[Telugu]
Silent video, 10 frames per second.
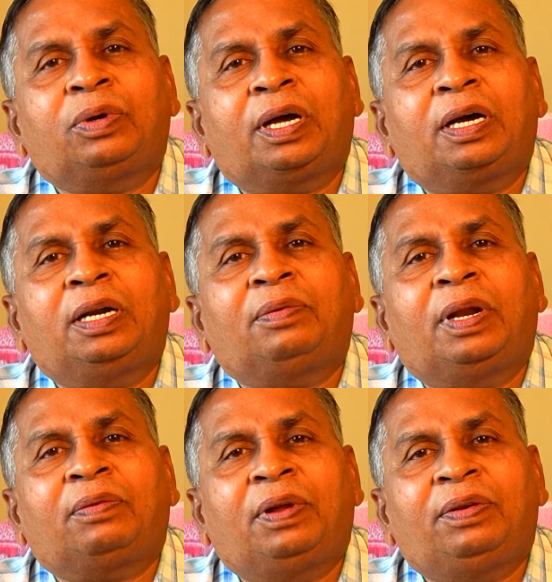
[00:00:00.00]
ఉన్నా కానీ
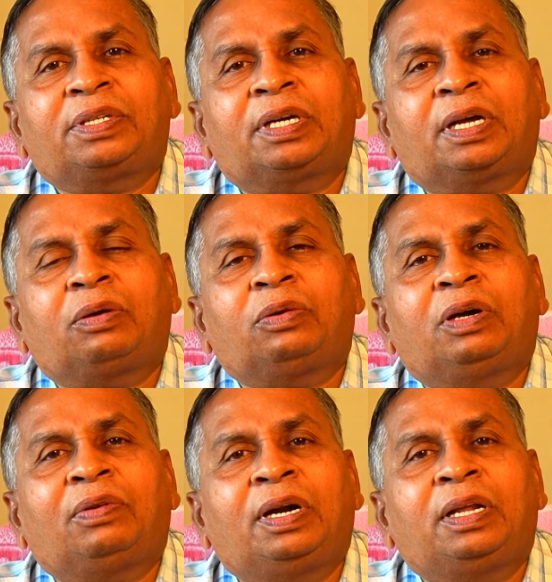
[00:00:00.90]
వాళ్ళకి వెలివేసినట్టు కాకుండా
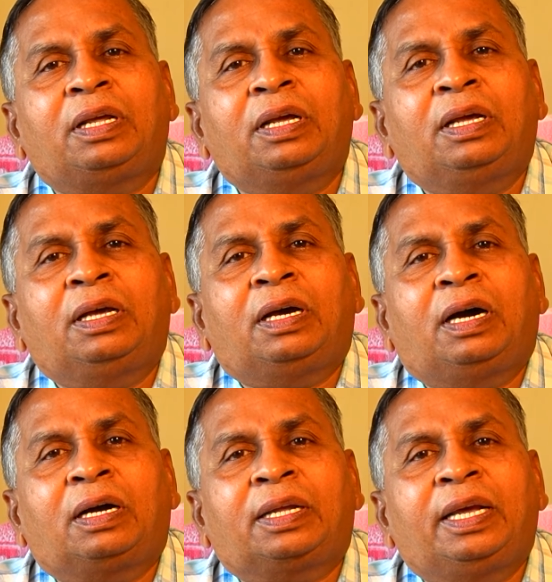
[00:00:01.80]
వాళ్ళని
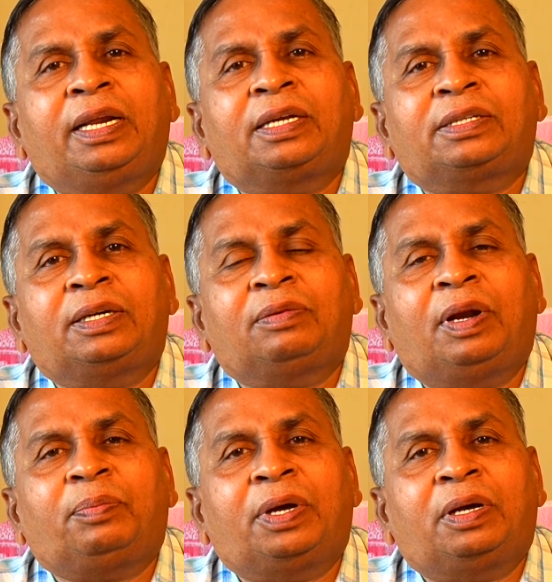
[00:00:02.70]
కేర్ చేసినట్టు
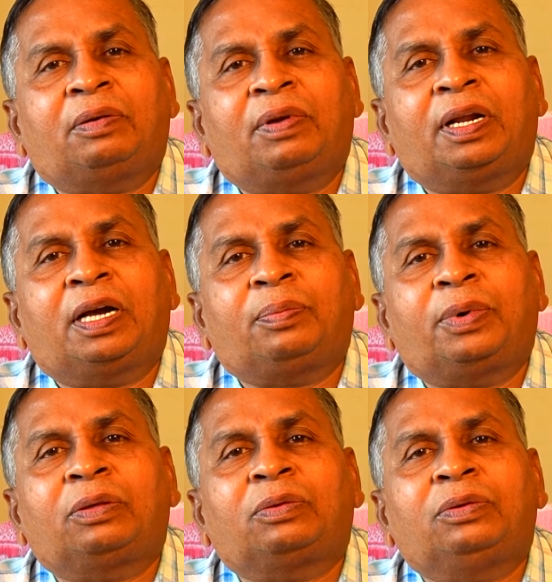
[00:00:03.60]
వాళ్ళ వాళ్ళని
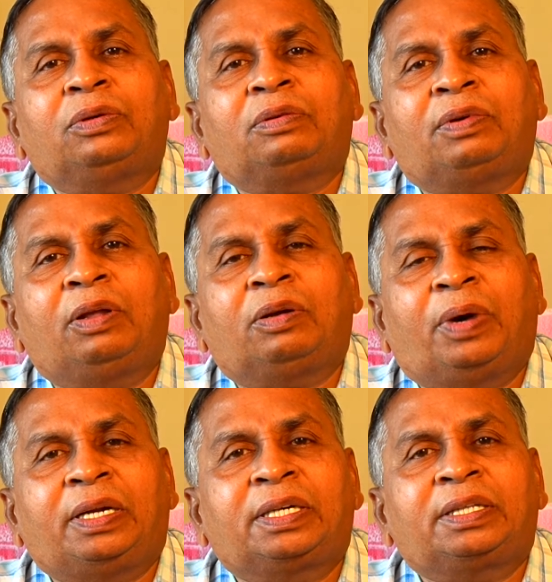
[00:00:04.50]
కాపాడుతూ వాళ్ళకి
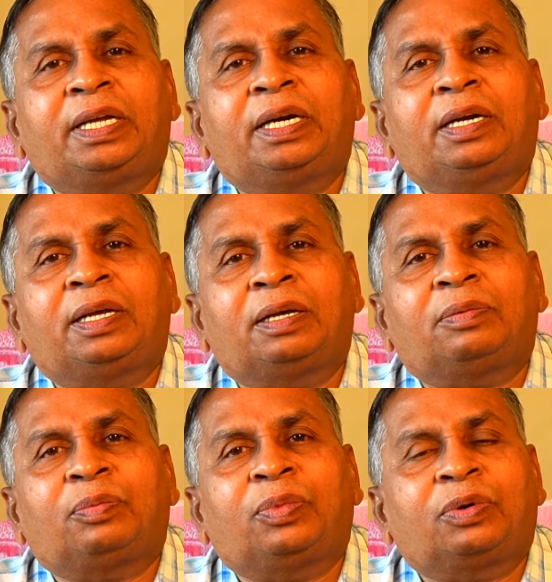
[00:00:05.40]
మానసిక ధైర్యాన్ని
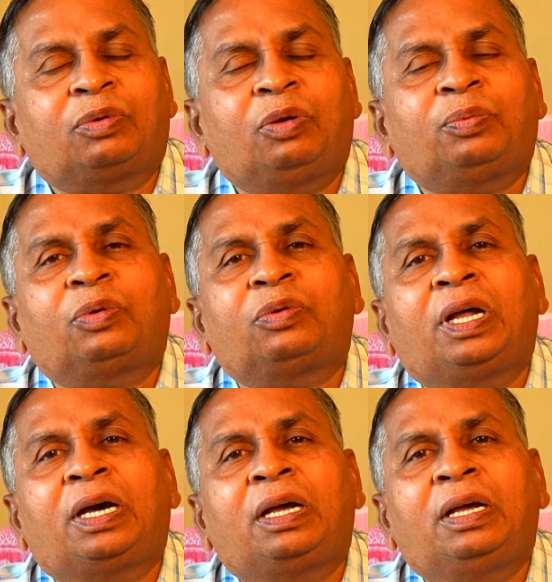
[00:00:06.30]

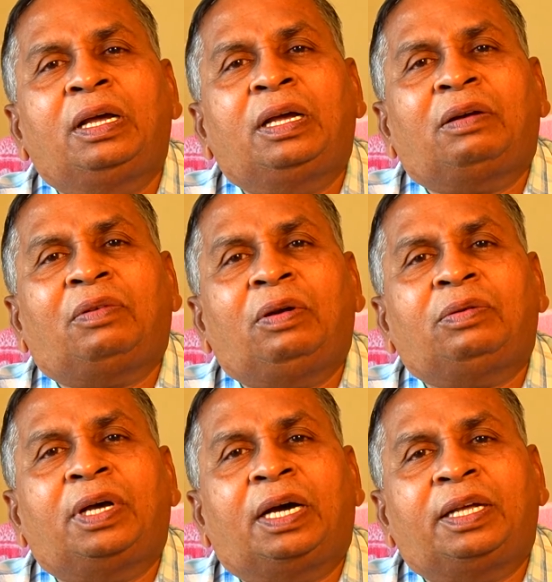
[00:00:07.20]
కోల్పోకుండా వాళ్ళు
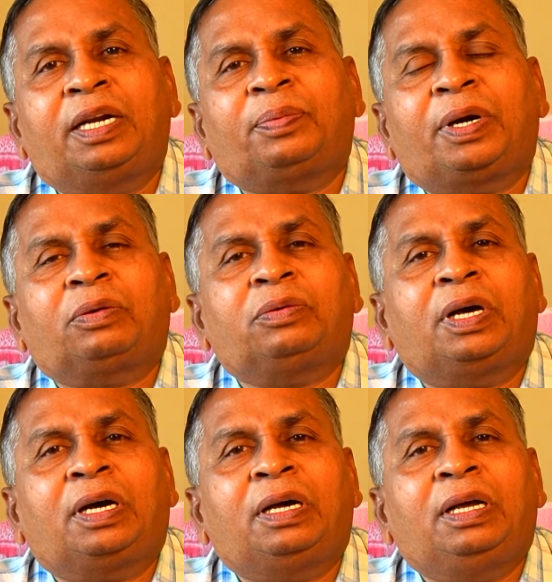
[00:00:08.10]

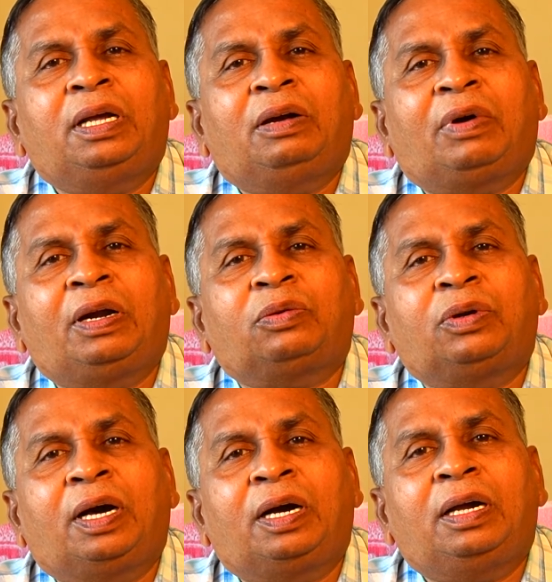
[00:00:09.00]
అధైర్యపడకుండా వాళ్ళని
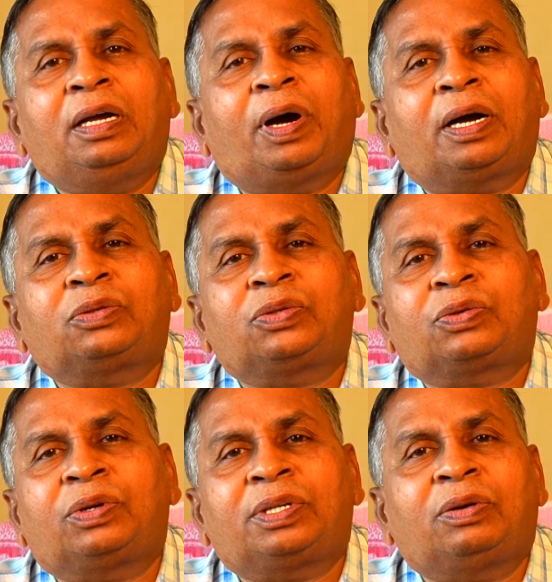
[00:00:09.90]
కూడా బాగా
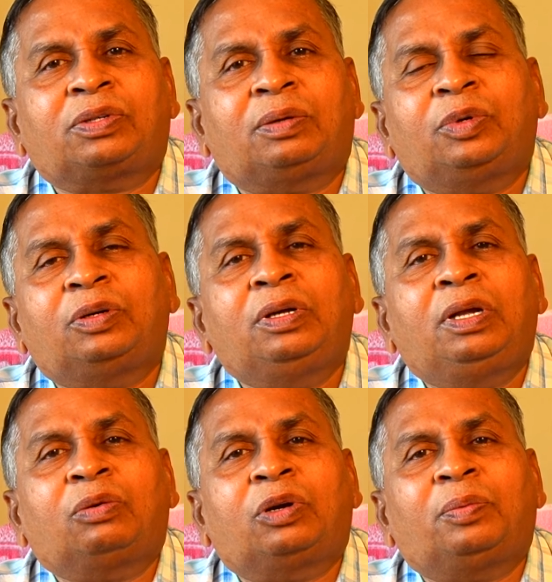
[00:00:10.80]
చూసుకోవాల్సిన అవసరము
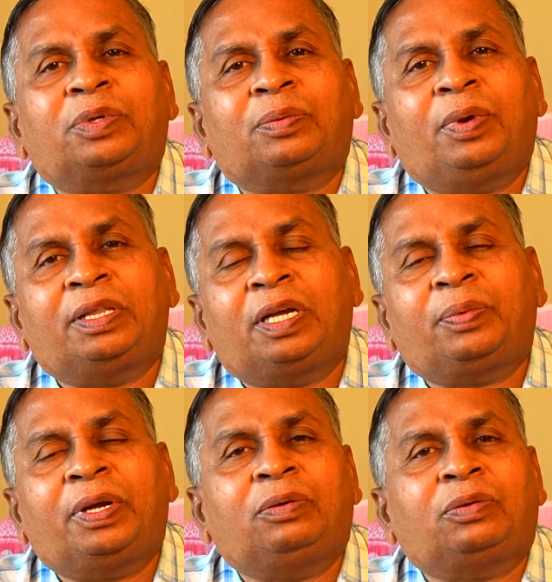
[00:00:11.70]
కుటుంబ
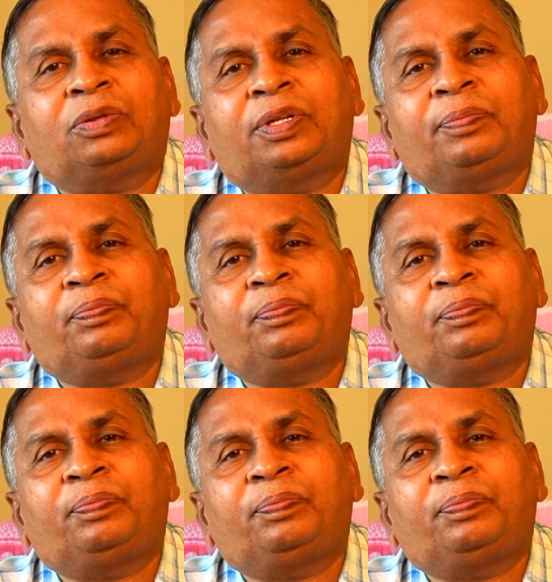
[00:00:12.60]
సభ్యులందరిపైన ఉంటుంది